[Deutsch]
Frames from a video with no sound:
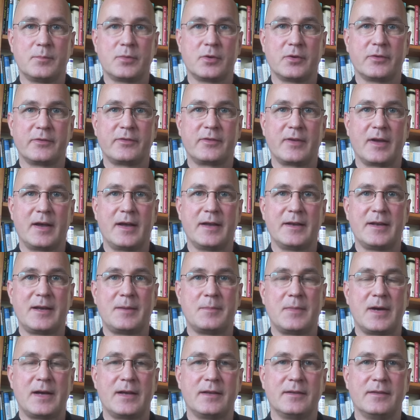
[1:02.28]
Börsianer
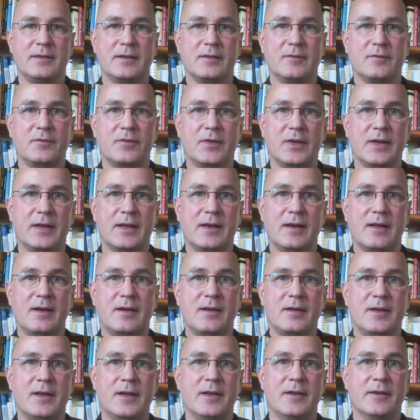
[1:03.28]
machen den
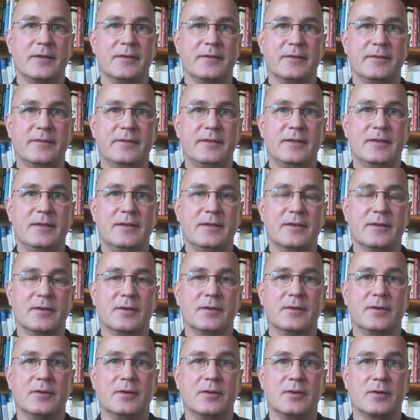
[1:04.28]
Fehler, sie
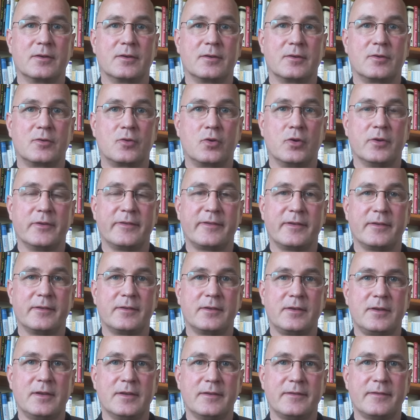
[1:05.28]
äh,
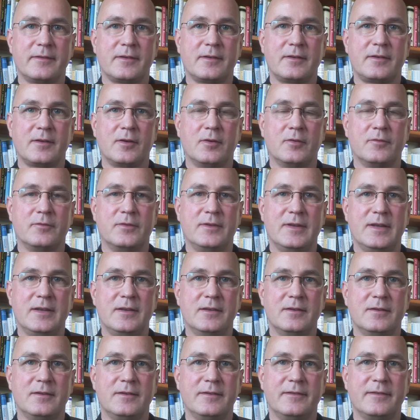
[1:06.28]
konzentrieren sich auf
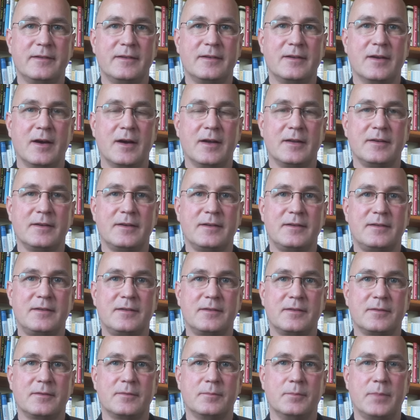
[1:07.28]
Dinge, die sie gar
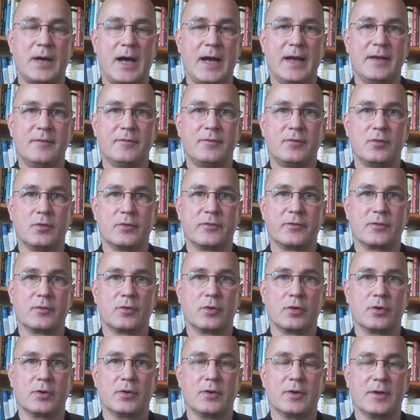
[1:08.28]
nicht beeinflussen
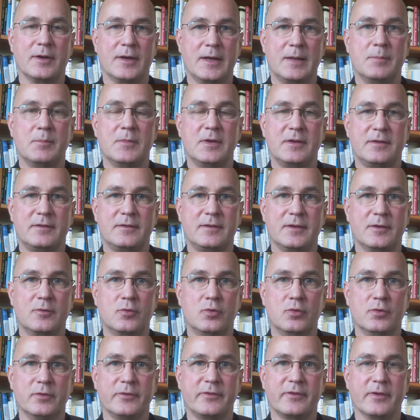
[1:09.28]
können, nämlich die
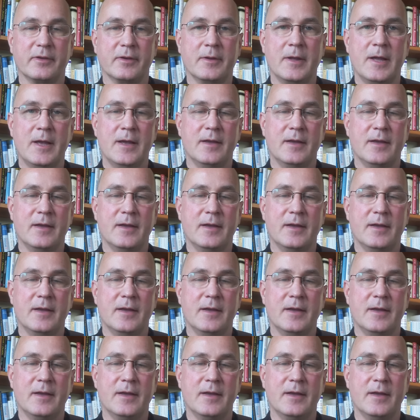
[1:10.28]
Kurse.